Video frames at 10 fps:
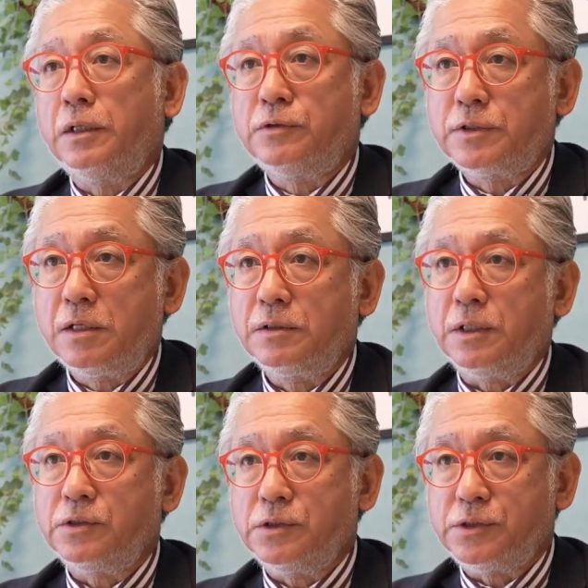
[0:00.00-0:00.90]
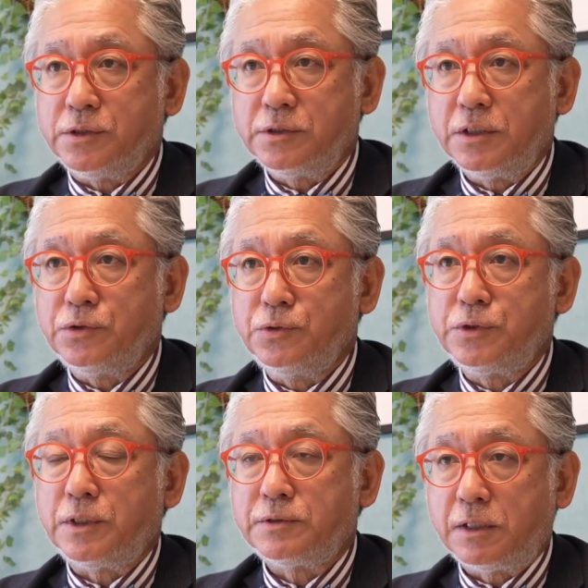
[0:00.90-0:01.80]
と、3.11 2011
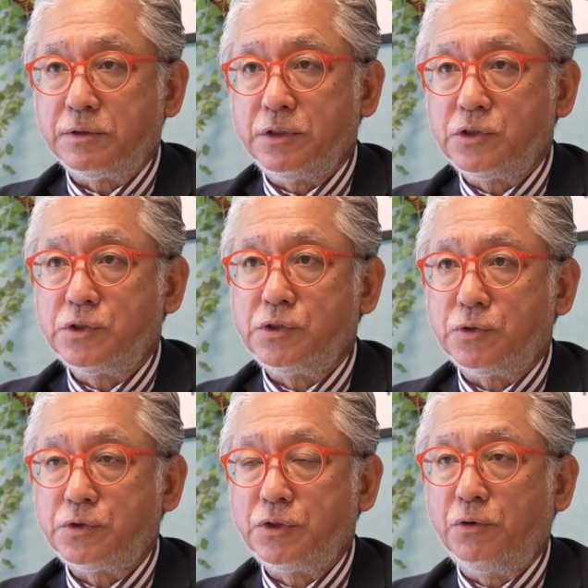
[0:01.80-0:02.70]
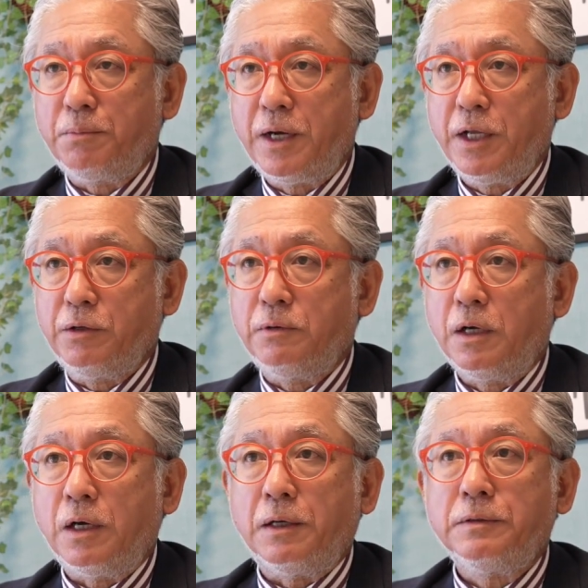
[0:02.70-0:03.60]
年の3.11の事故前
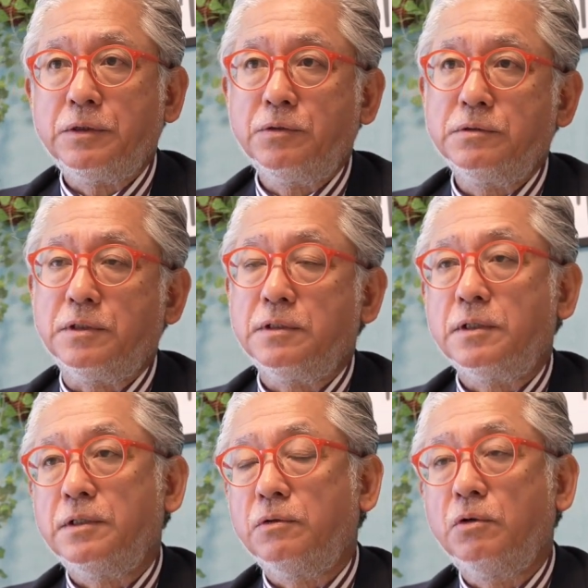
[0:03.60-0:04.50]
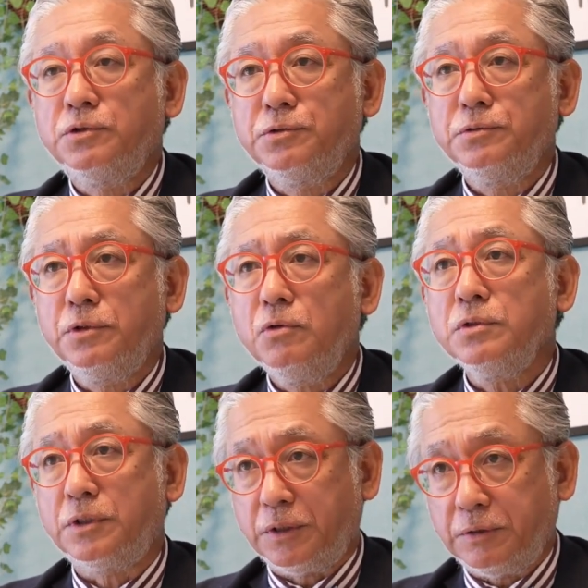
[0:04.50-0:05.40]
は日本全体で
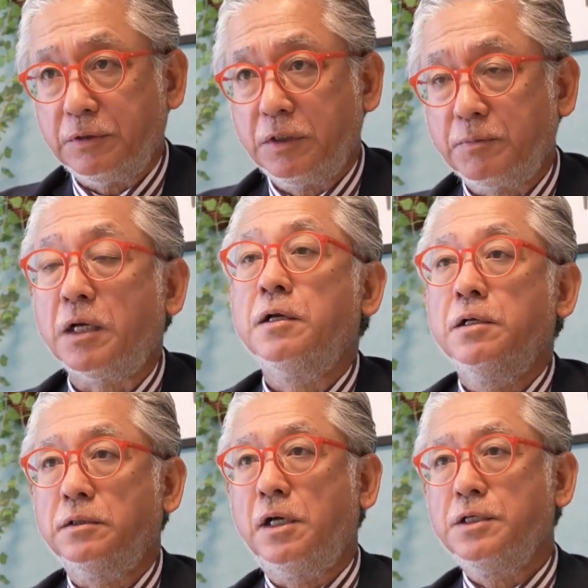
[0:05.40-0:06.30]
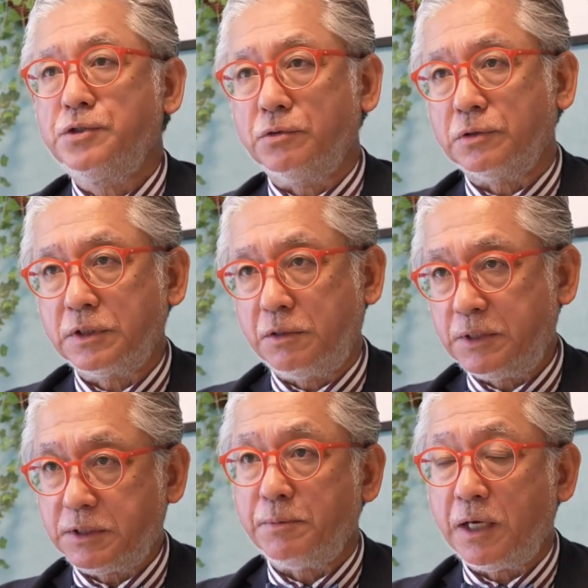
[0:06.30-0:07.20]
54機まあ大小さま
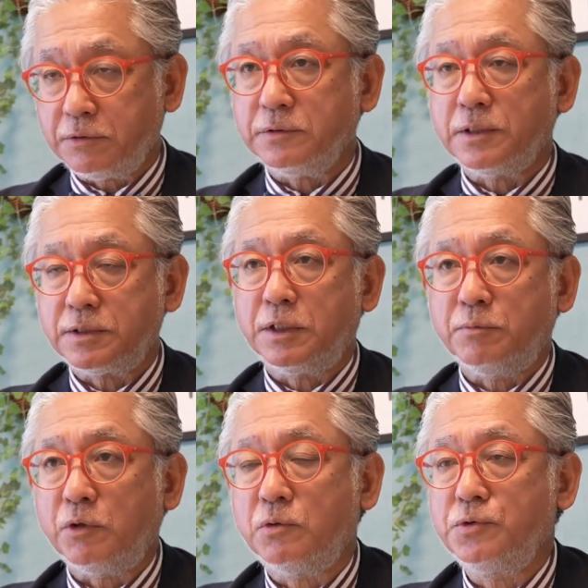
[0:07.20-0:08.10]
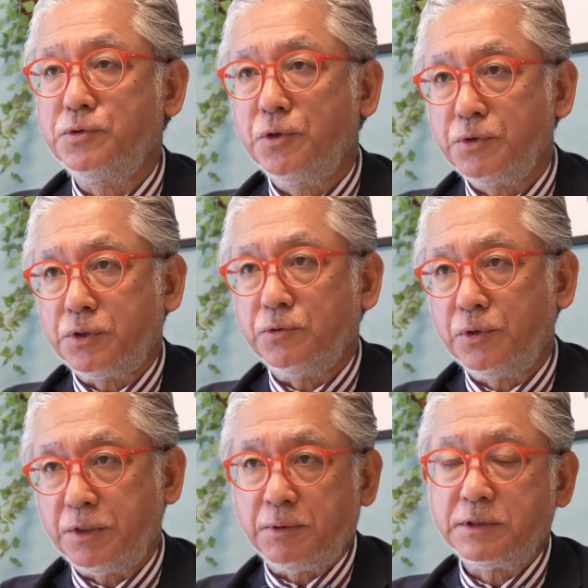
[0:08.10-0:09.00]
ざまあるんですけれども54機動
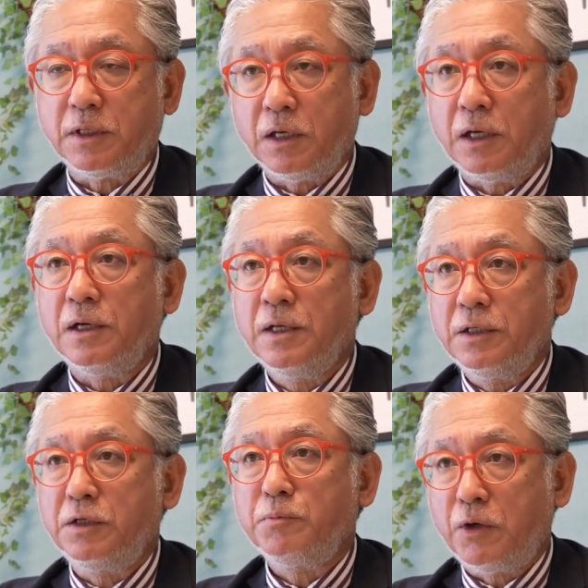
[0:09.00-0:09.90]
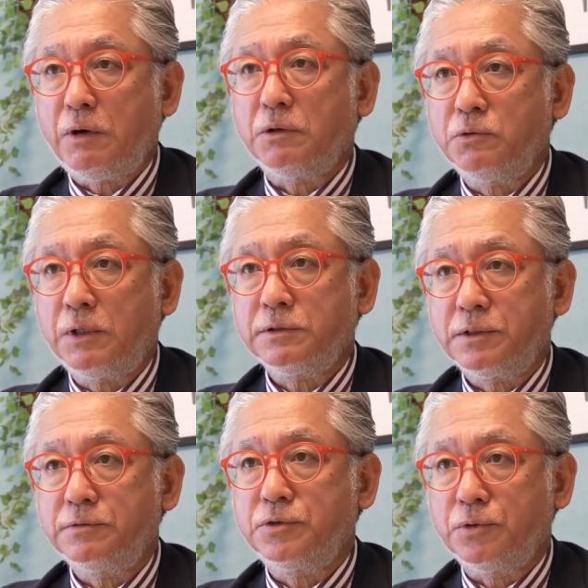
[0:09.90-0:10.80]
いてましたが今は動か
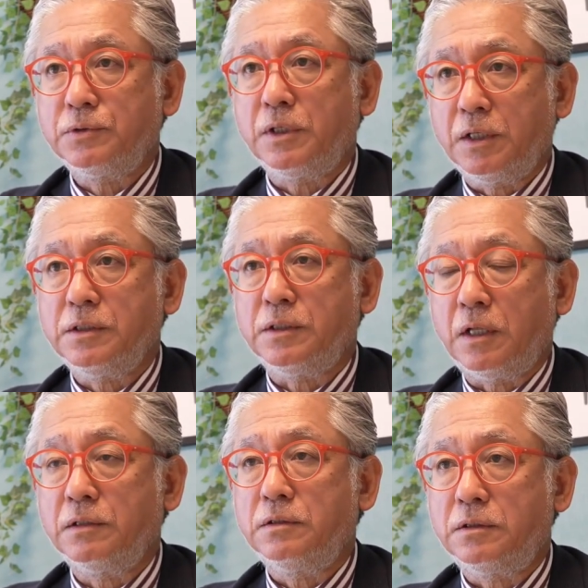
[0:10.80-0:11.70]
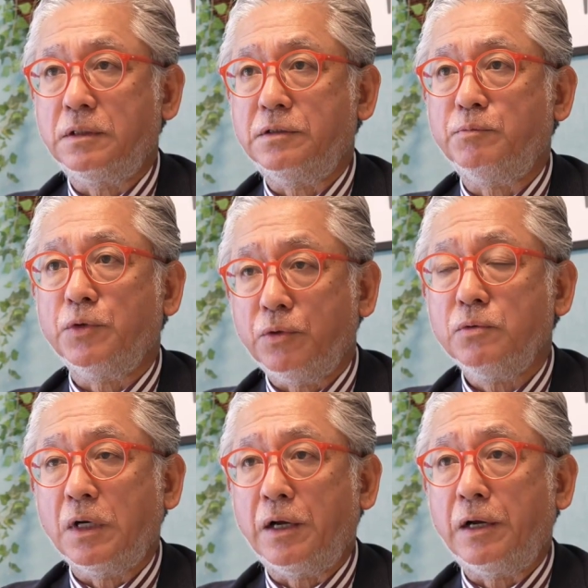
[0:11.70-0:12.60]
せる状態になってるもの
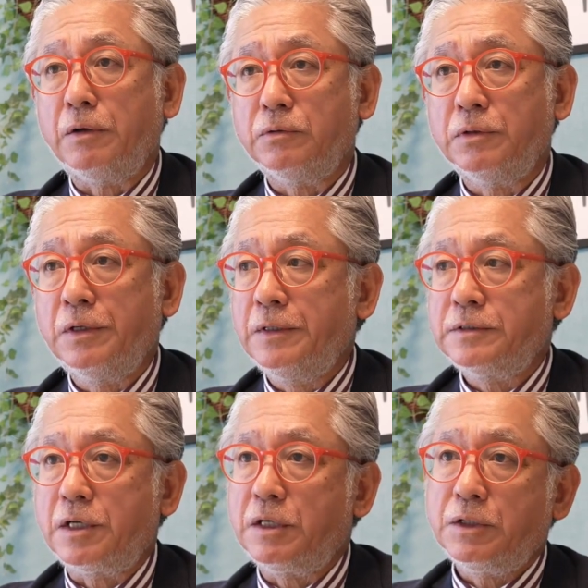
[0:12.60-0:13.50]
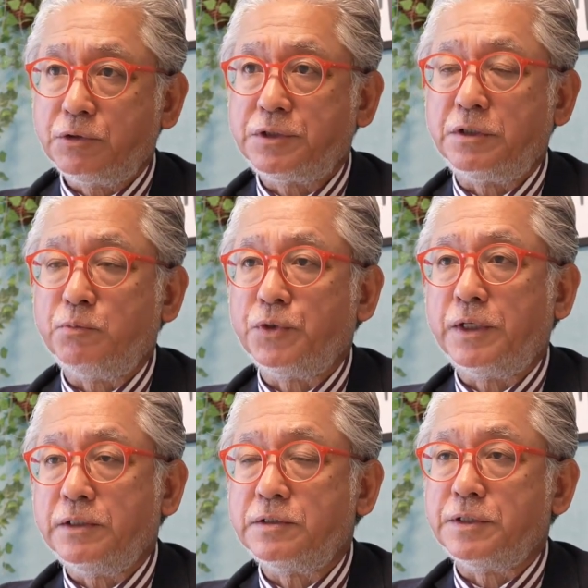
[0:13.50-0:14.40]
あ再稼働しているもの
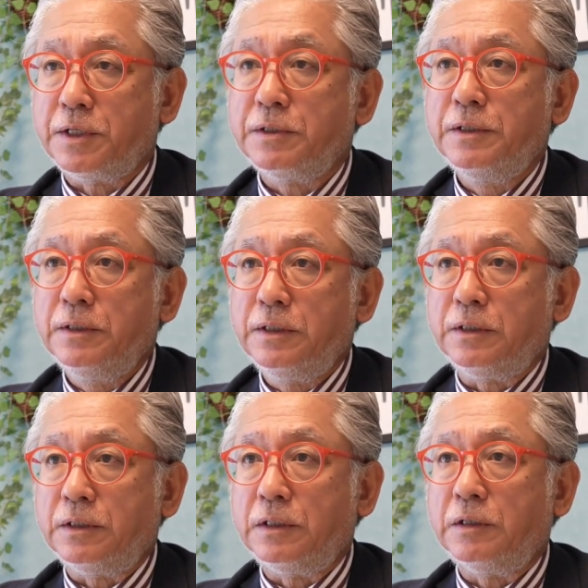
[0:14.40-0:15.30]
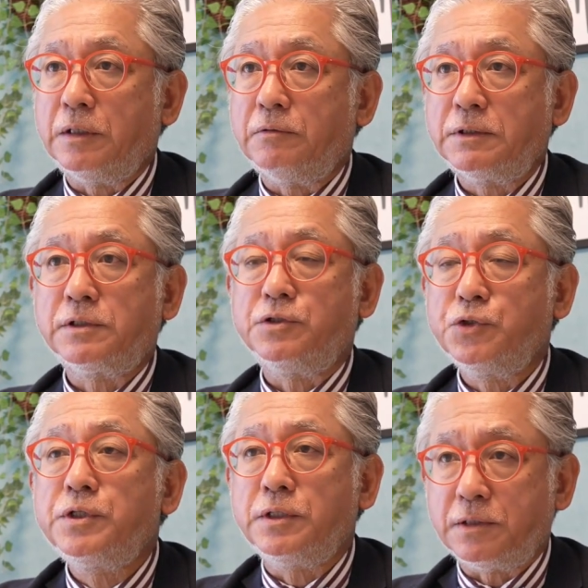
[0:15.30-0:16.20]
がですね、えー、わずか
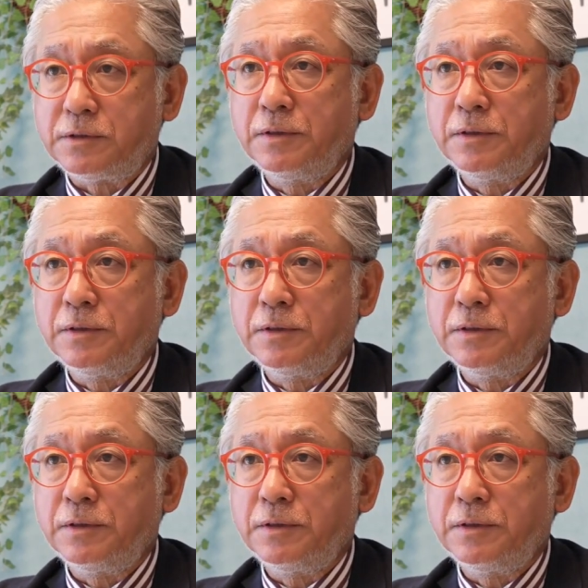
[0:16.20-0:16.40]
10機です。